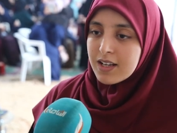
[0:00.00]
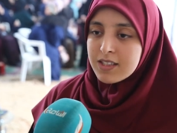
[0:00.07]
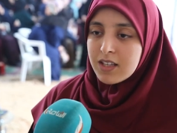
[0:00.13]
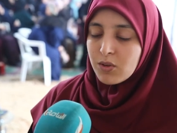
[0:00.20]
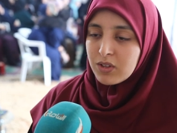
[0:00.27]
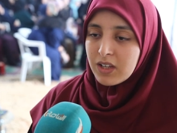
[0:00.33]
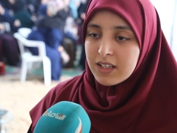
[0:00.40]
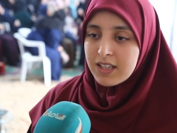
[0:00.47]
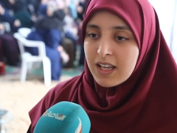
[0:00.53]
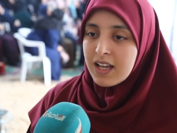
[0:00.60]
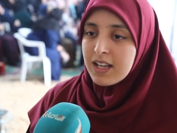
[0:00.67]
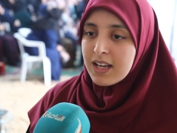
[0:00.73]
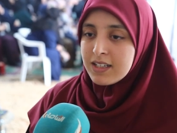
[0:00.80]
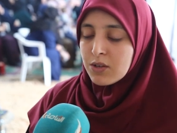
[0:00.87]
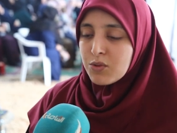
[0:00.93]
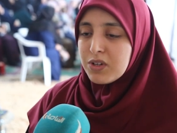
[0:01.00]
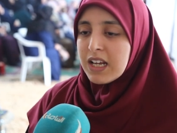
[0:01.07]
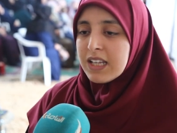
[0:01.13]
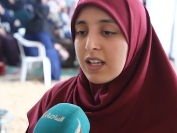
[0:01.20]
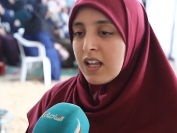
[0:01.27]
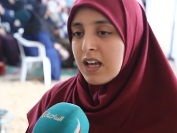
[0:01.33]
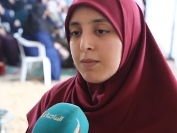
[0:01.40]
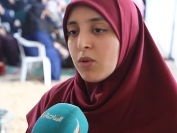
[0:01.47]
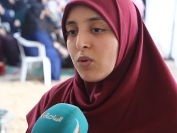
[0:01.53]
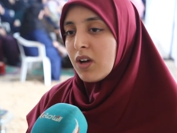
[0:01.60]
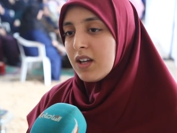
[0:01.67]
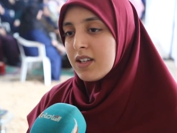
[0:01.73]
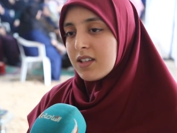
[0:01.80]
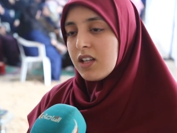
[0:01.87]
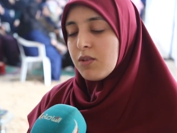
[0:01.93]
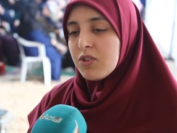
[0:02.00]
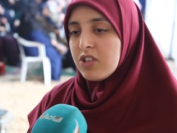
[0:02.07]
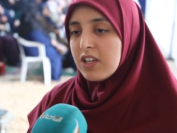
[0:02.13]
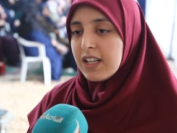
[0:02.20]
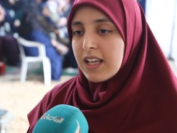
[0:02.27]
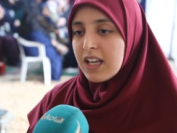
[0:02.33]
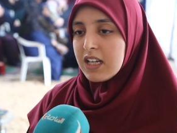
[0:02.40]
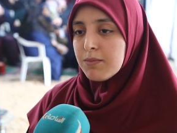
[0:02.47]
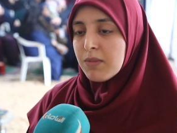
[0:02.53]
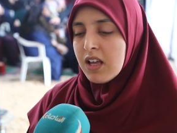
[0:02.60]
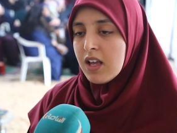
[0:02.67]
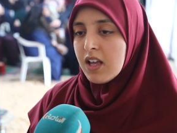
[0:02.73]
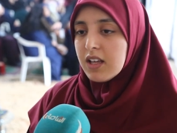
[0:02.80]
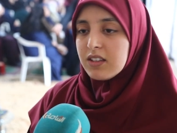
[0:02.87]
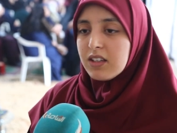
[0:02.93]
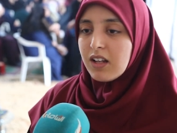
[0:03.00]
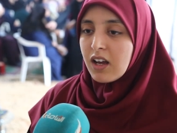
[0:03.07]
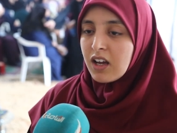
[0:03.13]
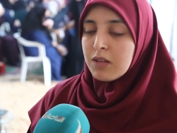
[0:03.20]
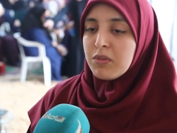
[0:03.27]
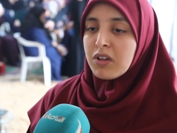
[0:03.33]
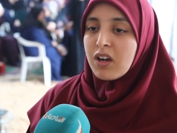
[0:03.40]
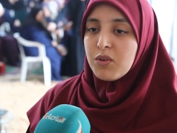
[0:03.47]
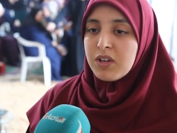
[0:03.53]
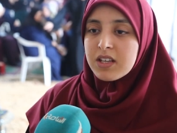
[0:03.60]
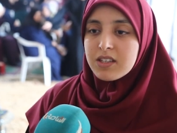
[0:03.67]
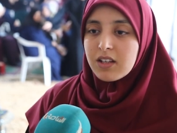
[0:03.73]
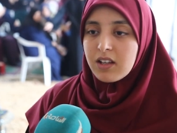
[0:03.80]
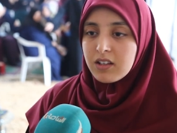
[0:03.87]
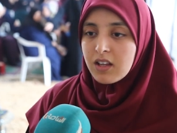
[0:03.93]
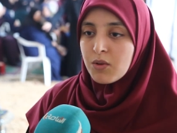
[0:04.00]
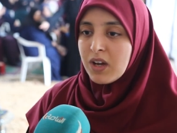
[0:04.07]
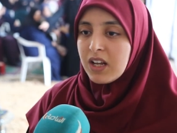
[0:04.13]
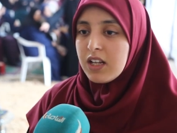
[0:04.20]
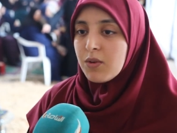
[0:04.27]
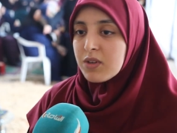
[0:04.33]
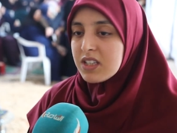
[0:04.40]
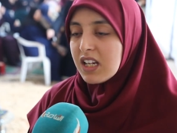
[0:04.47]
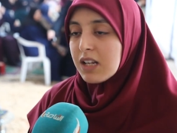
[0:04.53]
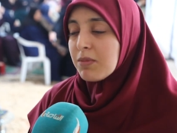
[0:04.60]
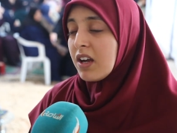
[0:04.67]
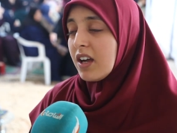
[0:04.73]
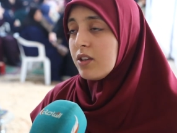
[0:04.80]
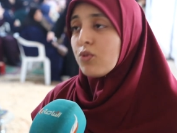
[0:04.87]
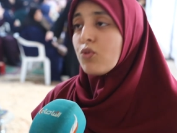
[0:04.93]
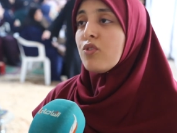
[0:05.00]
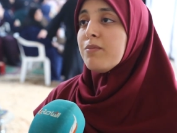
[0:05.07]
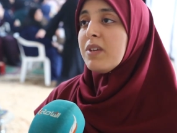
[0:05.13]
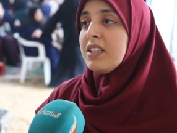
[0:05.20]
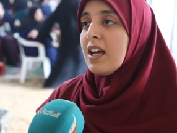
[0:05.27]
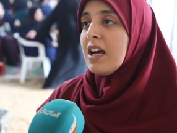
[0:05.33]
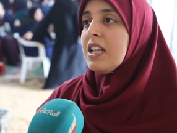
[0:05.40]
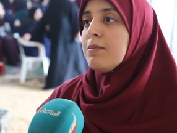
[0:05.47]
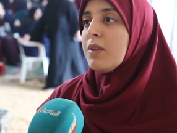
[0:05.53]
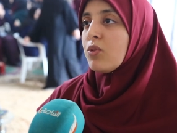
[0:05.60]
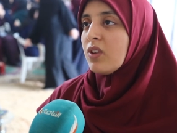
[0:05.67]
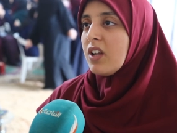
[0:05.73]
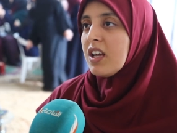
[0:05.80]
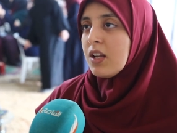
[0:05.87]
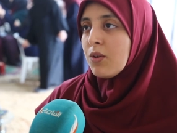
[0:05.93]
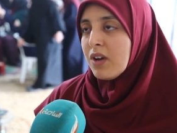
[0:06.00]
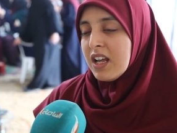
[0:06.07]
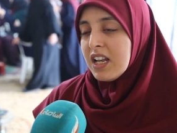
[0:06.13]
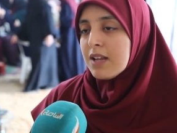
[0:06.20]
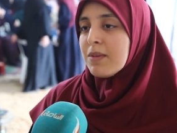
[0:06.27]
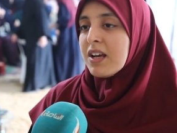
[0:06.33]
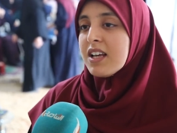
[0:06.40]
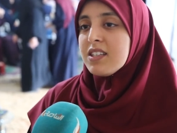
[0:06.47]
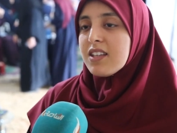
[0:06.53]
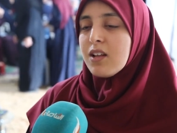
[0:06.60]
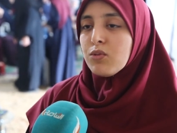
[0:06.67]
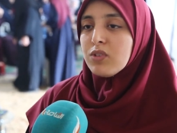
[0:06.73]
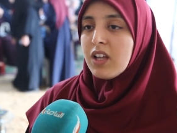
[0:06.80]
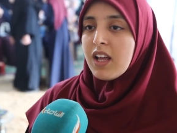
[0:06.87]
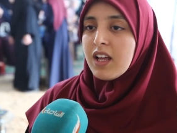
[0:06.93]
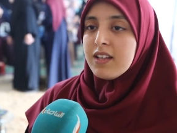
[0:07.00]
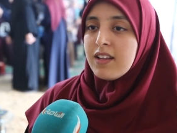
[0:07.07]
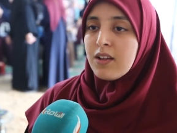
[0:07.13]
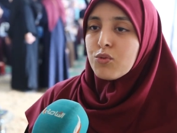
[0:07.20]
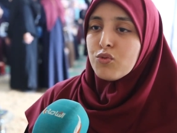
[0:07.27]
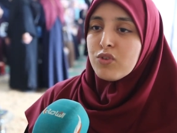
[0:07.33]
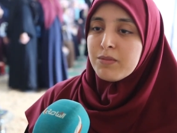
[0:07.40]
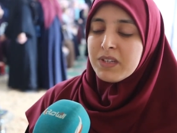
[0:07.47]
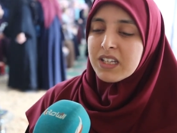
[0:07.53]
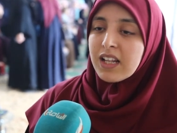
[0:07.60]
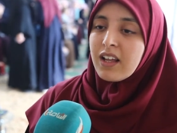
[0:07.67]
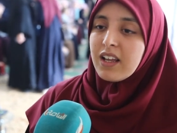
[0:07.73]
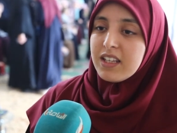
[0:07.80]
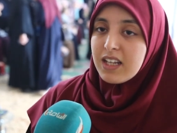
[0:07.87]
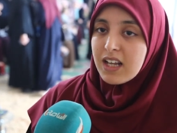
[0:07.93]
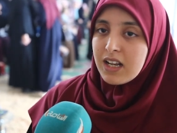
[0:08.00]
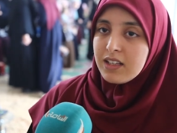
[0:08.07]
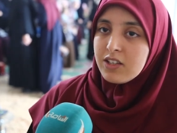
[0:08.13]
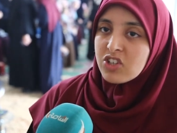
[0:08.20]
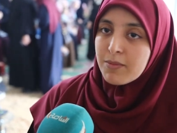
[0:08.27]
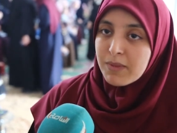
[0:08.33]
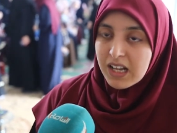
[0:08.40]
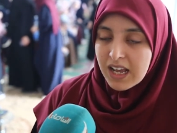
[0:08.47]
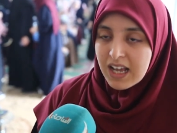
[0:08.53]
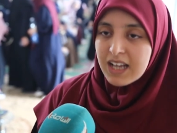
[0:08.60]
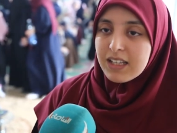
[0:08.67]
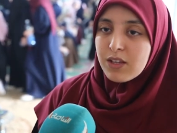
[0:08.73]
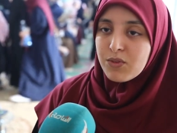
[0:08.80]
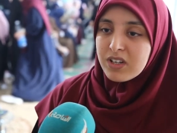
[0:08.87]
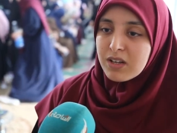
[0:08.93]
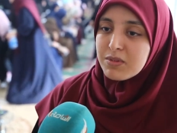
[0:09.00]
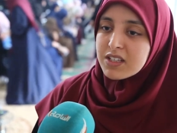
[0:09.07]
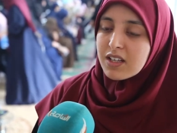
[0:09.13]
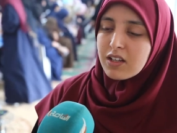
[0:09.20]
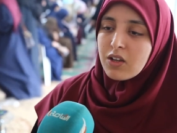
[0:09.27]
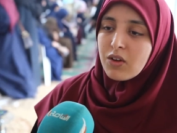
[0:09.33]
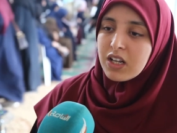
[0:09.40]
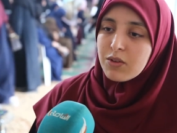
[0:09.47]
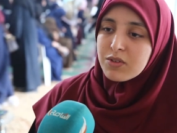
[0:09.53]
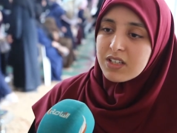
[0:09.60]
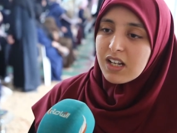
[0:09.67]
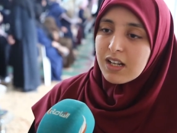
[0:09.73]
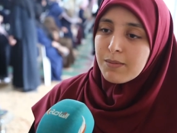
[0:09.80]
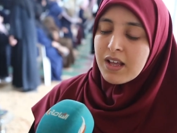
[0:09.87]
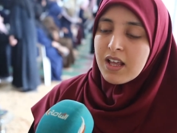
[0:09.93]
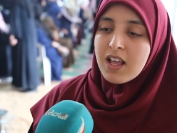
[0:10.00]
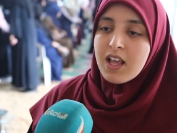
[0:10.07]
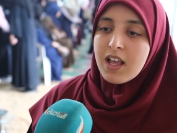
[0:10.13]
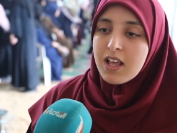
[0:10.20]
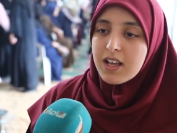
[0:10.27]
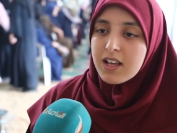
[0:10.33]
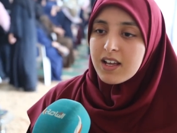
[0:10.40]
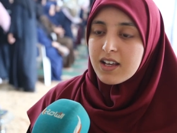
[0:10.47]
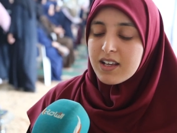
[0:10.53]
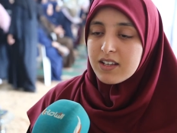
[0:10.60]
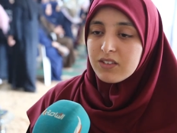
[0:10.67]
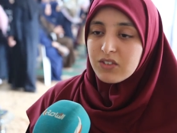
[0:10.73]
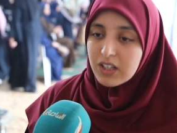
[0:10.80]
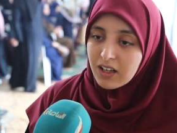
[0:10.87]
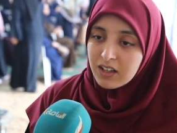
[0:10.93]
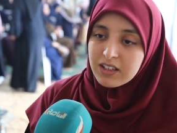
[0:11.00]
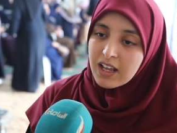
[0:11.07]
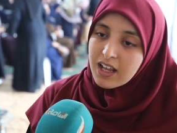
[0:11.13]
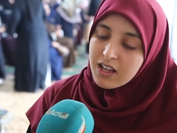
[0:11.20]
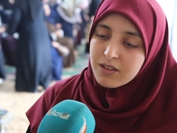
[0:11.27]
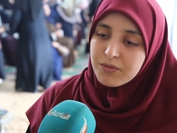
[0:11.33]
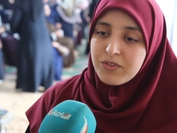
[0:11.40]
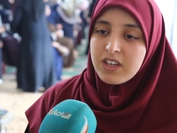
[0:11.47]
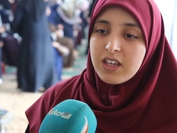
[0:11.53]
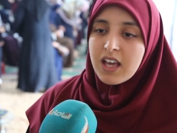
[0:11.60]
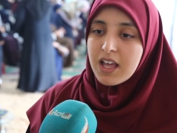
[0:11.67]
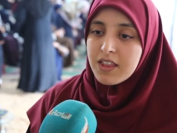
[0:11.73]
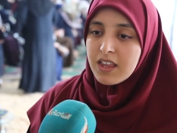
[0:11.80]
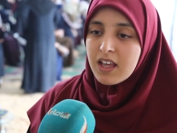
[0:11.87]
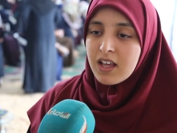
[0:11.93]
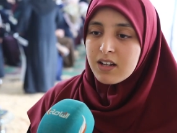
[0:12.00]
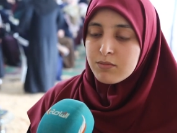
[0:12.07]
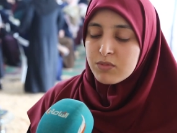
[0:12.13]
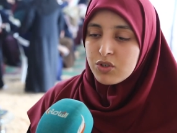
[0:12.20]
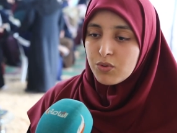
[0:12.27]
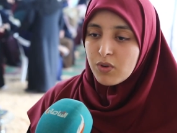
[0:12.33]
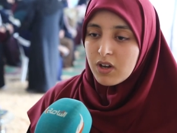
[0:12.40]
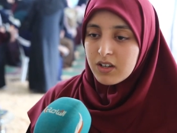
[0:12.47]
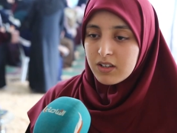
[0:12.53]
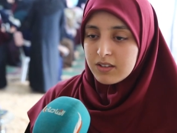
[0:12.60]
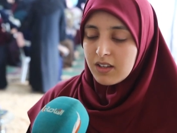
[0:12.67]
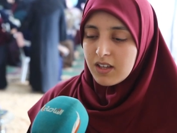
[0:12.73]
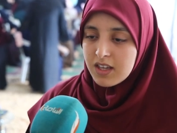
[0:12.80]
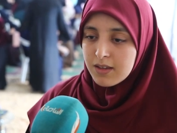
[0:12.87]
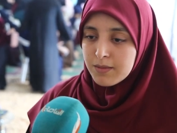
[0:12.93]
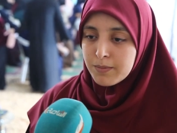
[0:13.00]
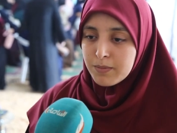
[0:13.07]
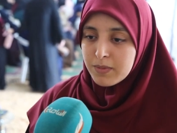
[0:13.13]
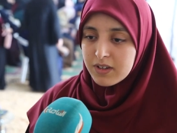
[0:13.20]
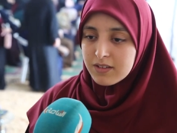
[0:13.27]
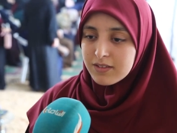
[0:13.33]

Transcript: أسأل الله تعالى أن يكون هذا العمل خالصا لوجهه الكريم انطلاقا من قوله صلى الله عليه وسلم خيركم من تعلم القرآن وعلمه أسأل الله أن نكون من الخيرية التي شملها حديث النبي صلى الله عليه وسلم انطلقنا آه، في هذا المشوار الطيب